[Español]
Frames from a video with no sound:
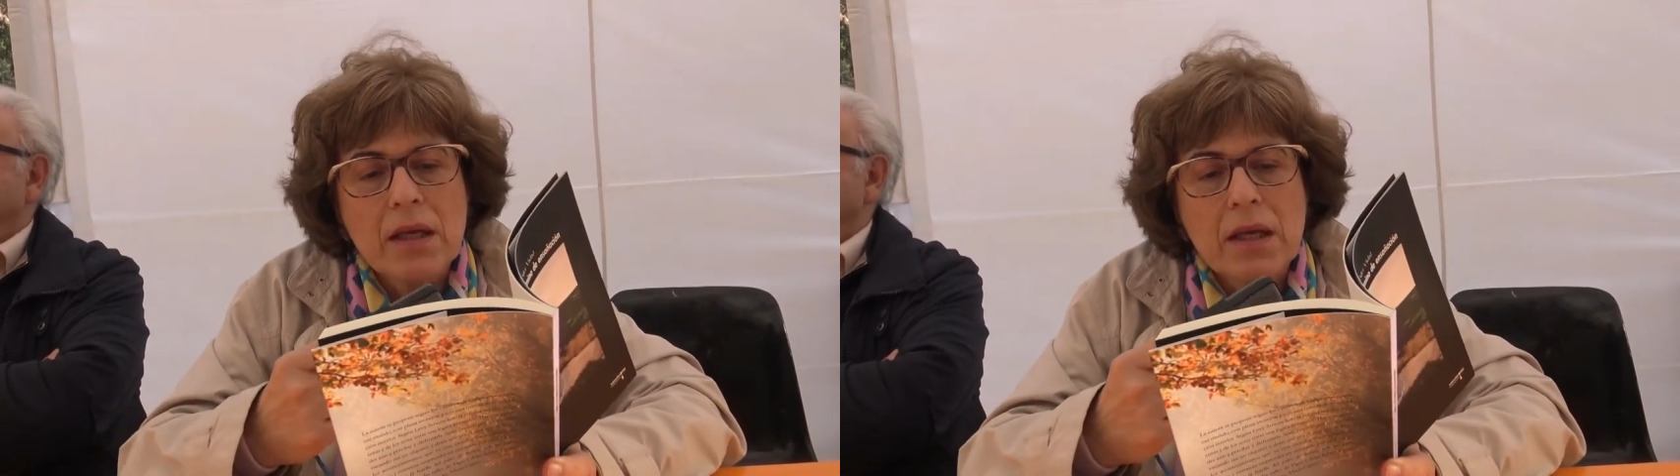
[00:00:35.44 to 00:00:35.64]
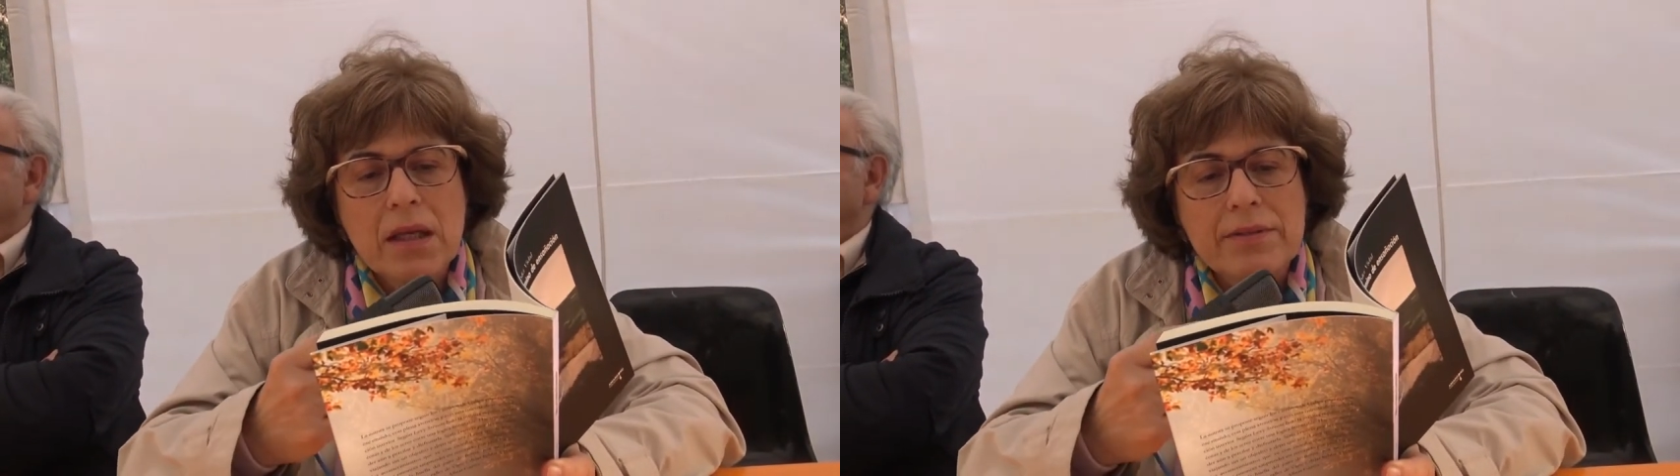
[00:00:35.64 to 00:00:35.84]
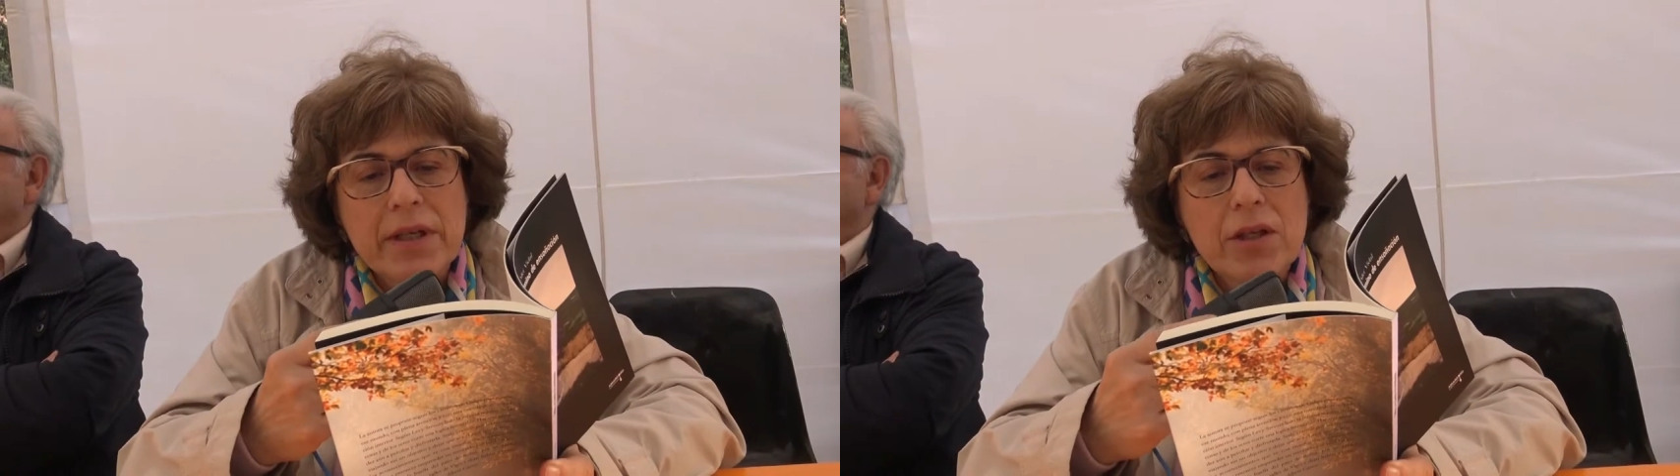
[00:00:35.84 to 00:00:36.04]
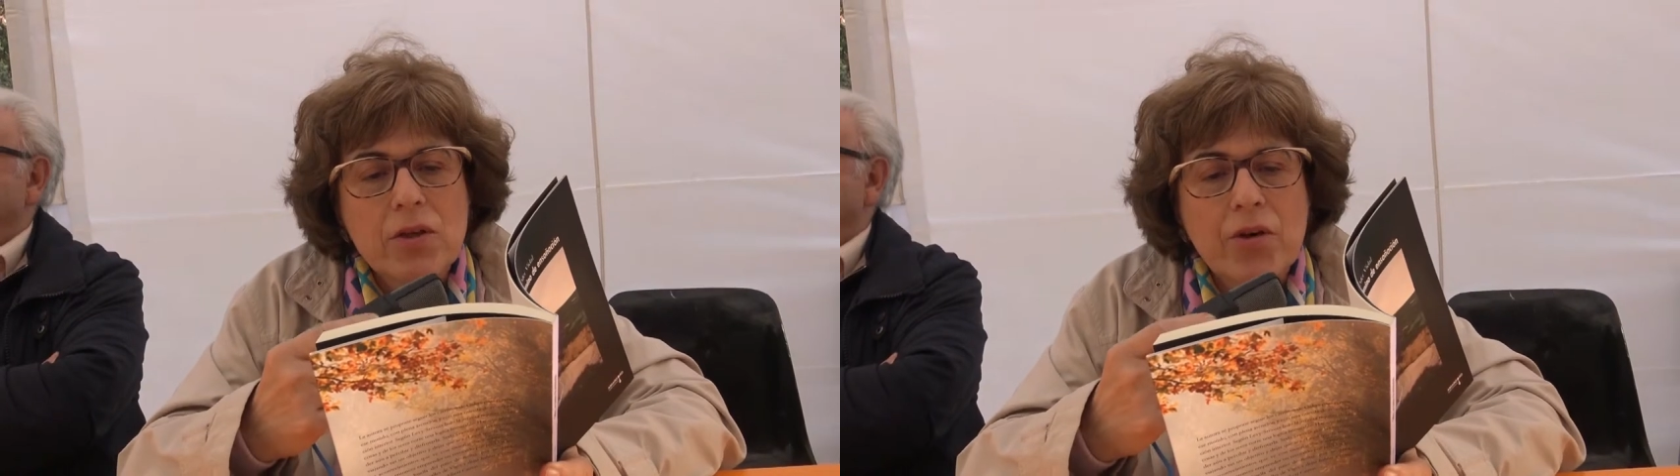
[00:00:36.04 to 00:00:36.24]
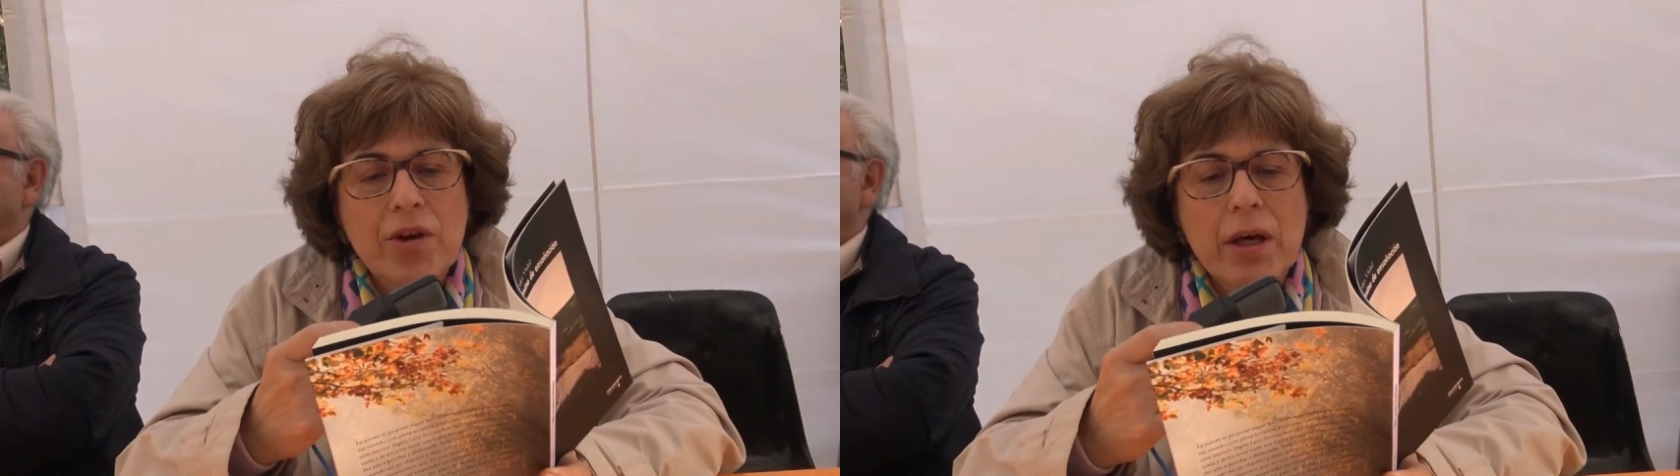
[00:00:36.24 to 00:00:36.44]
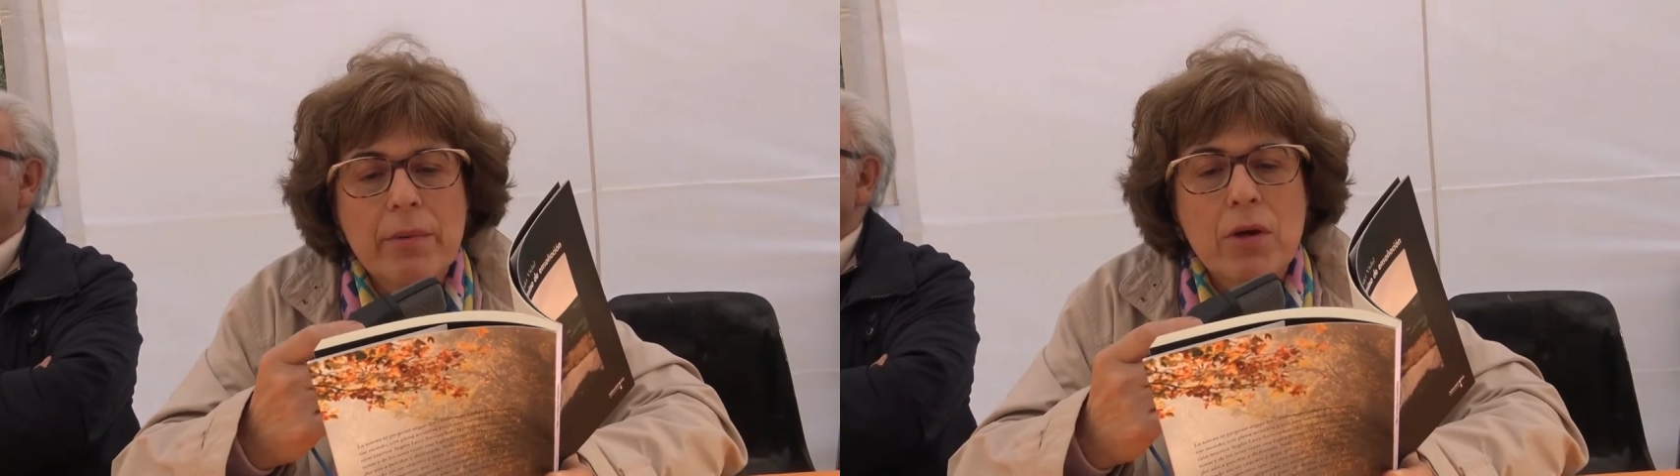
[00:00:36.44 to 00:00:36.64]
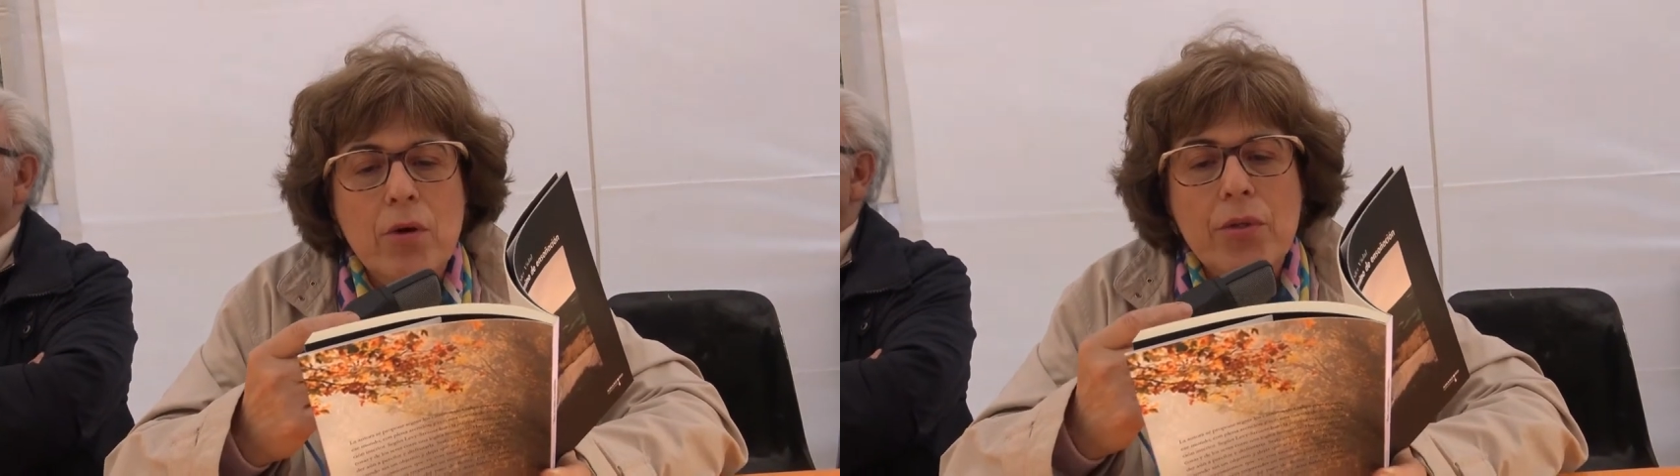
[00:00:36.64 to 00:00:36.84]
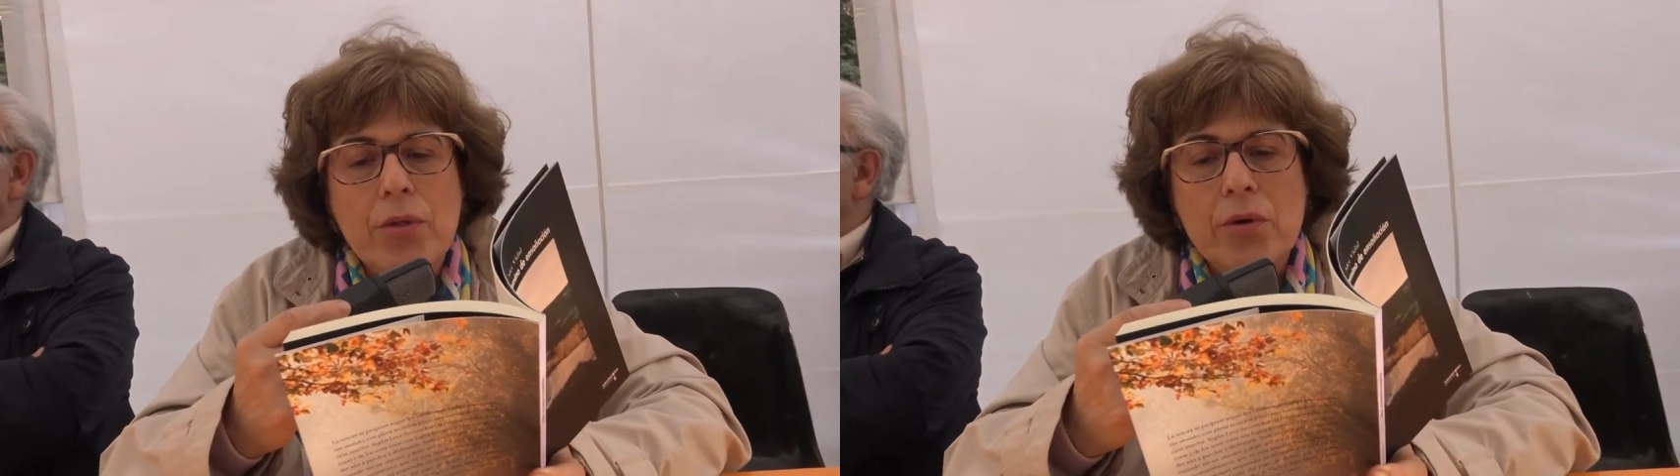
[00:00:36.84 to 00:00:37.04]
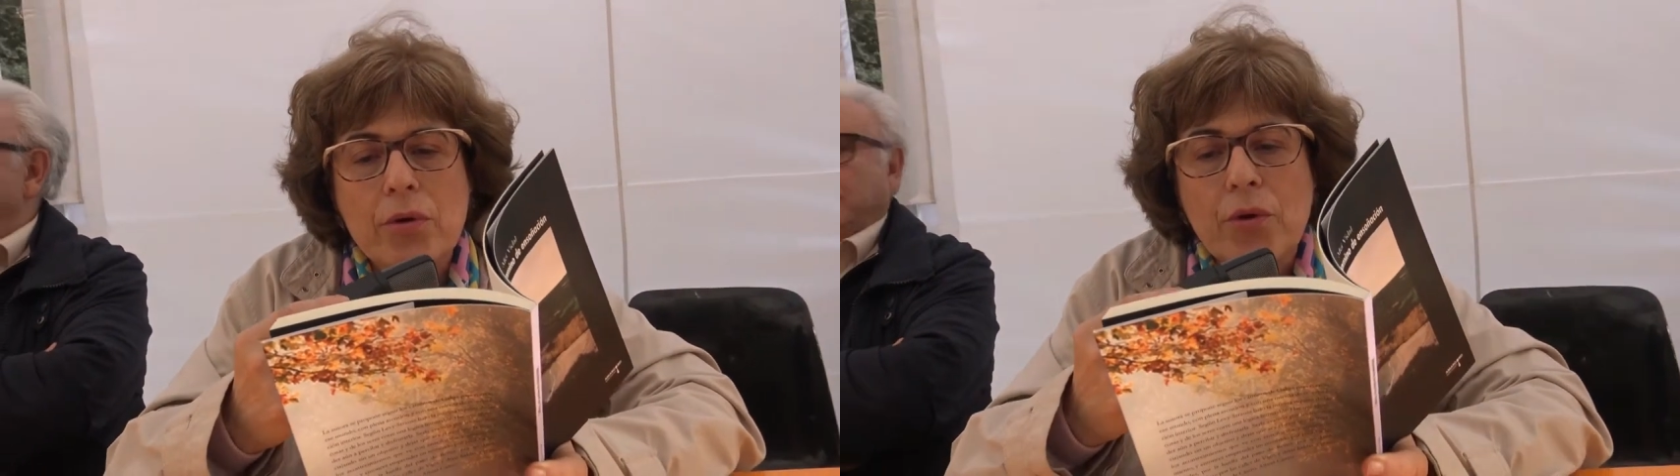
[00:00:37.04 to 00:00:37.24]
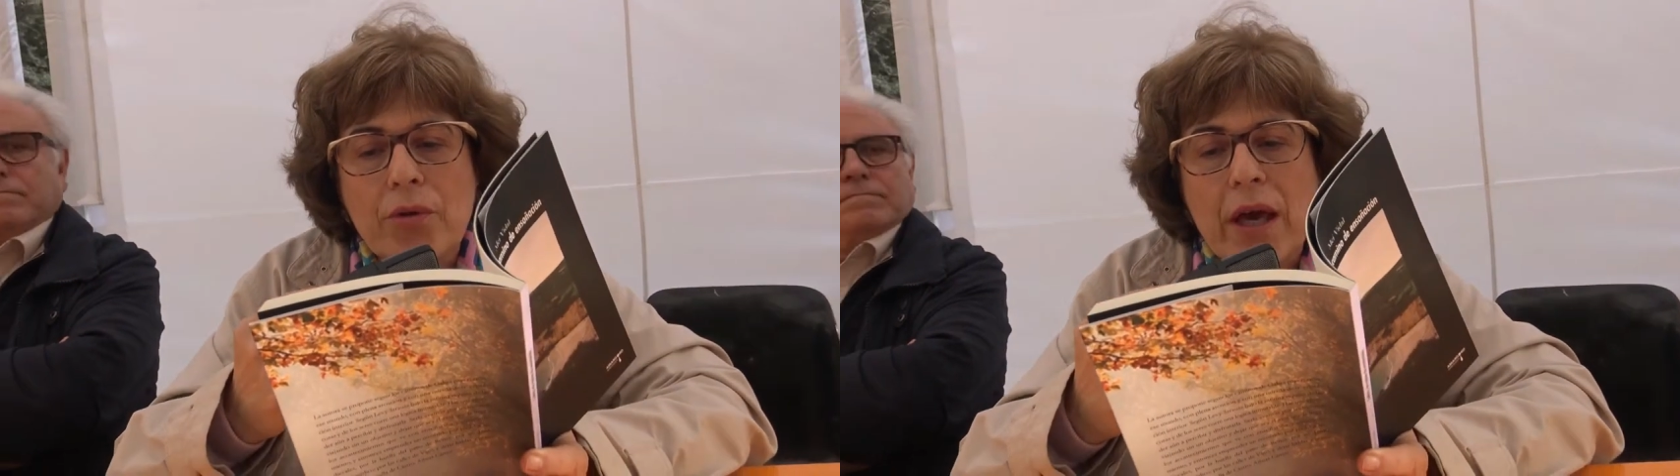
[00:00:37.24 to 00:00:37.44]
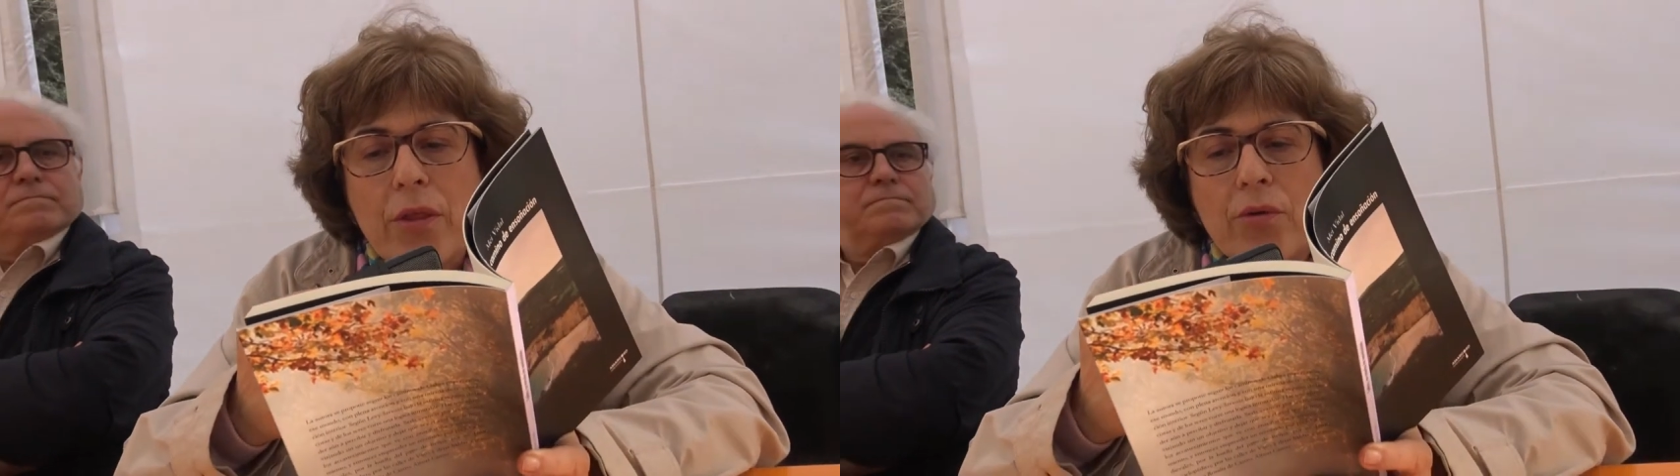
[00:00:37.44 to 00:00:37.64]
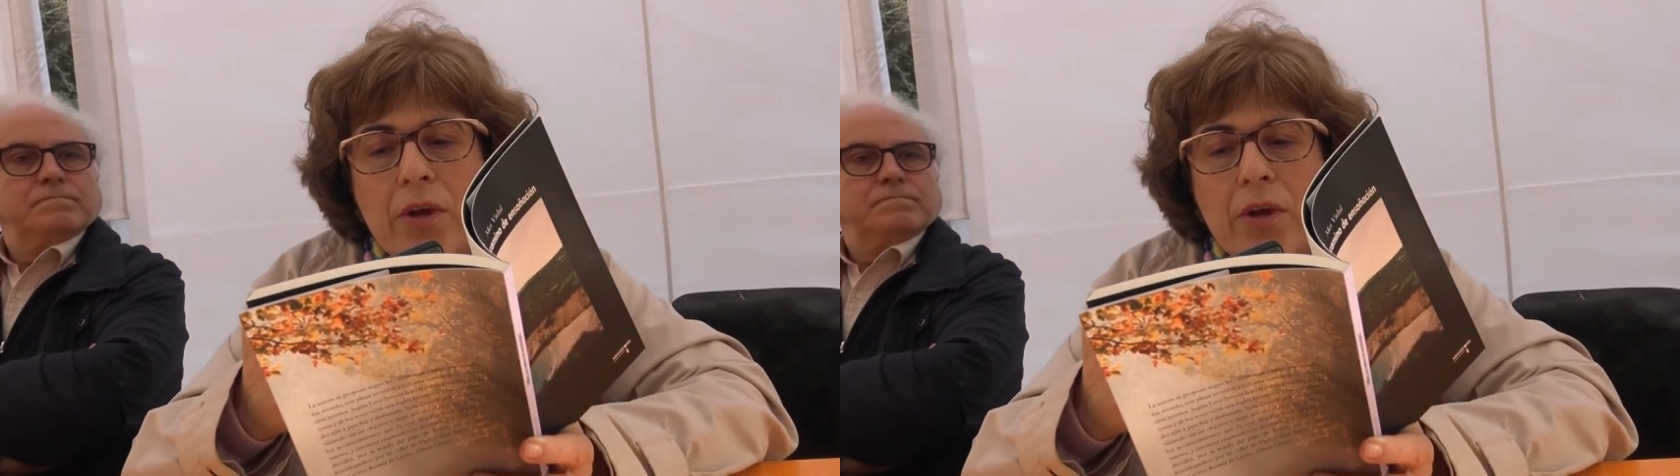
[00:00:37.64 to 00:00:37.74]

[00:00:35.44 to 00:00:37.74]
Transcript: El tren corría veloz, rodeado de